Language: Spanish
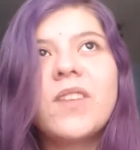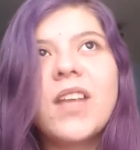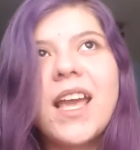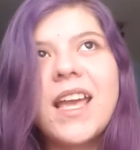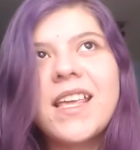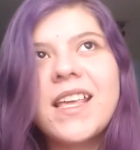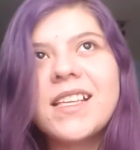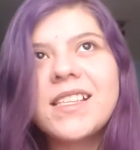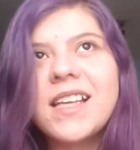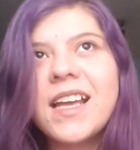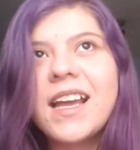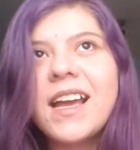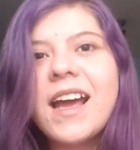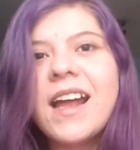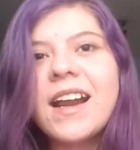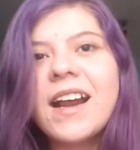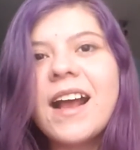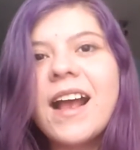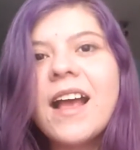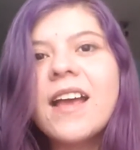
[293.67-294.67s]
ella se
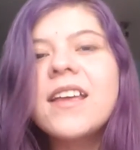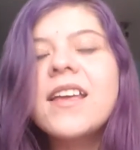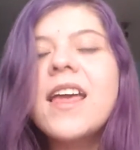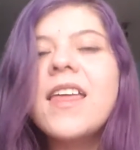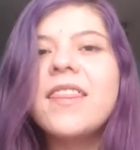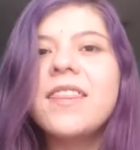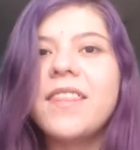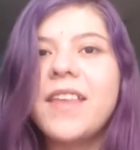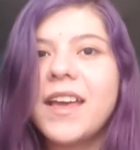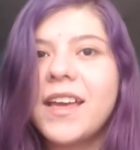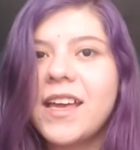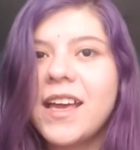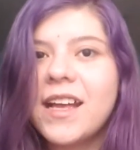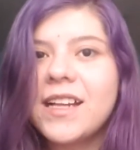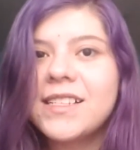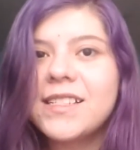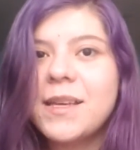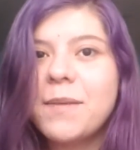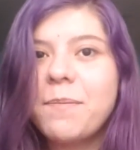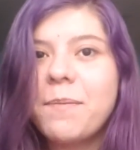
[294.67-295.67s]
encarga de que
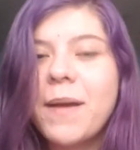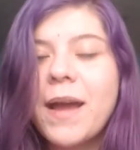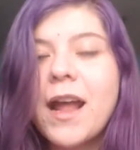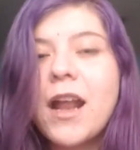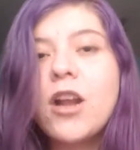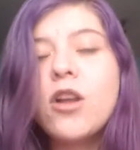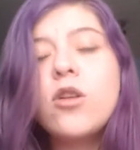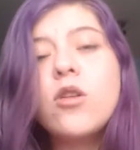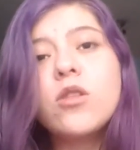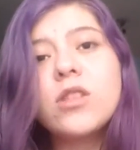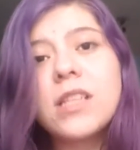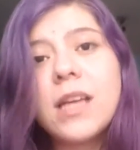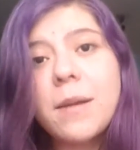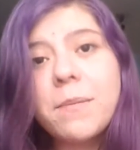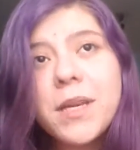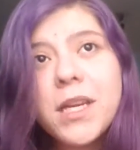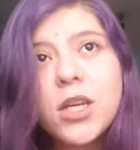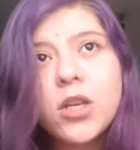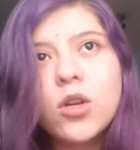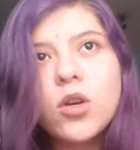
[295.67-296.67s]
él sepa los
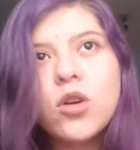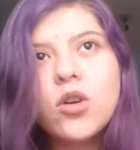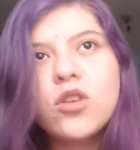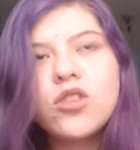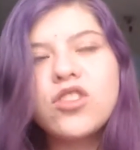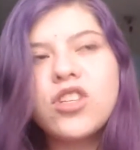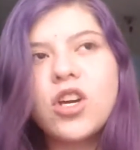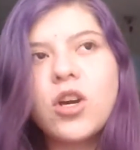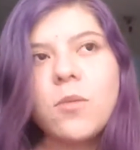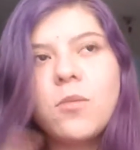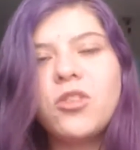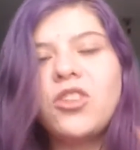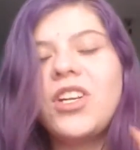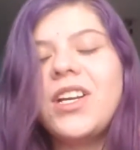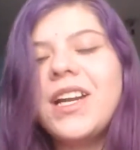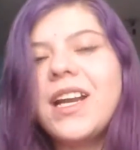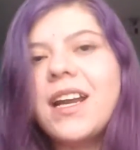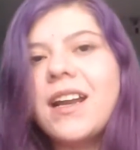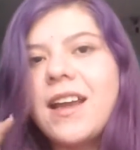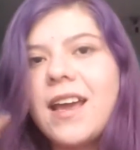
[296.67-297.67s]
caminos y como
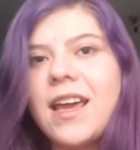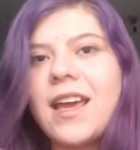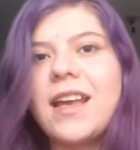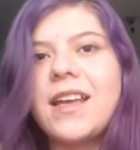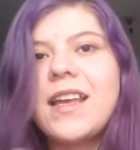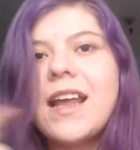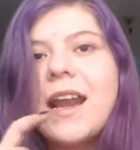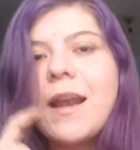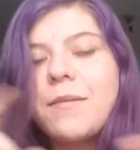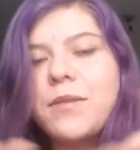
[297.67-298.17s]
tiene ella eh,